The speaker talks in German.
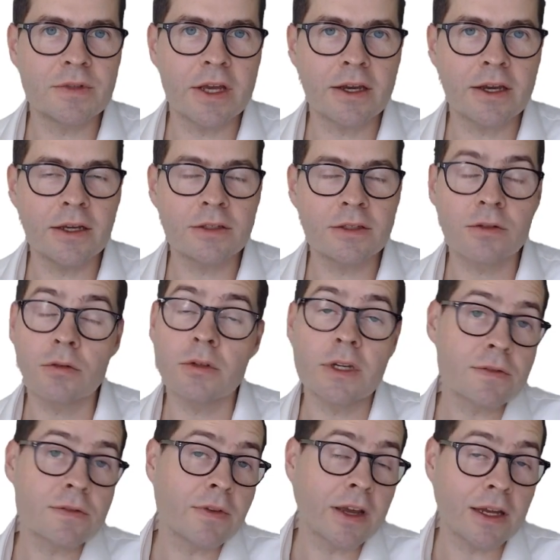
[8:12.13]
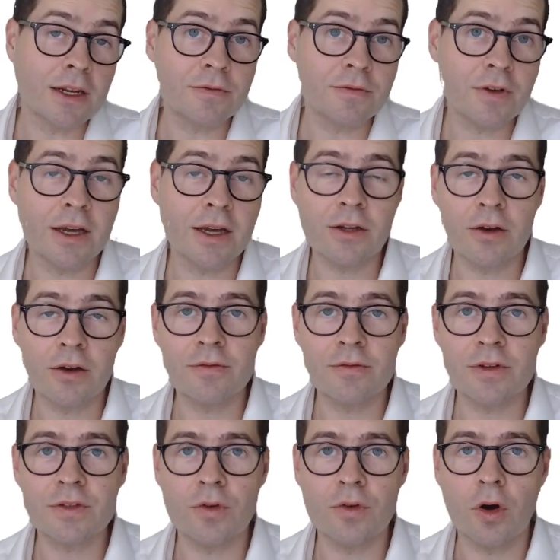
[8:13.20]
Tech Ad und das wäre dann vielleicht auch
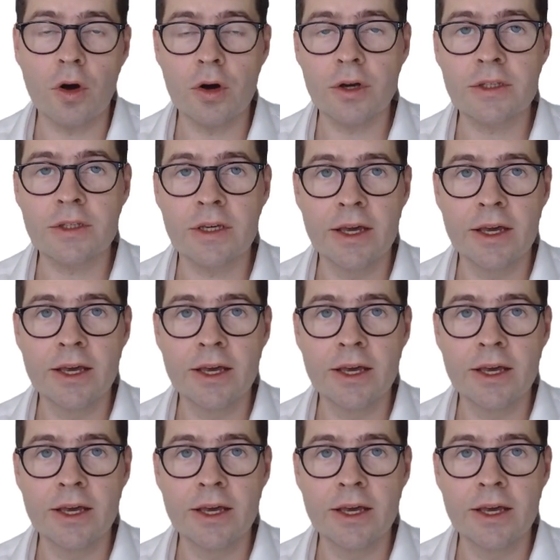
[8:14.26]
etwas für euch,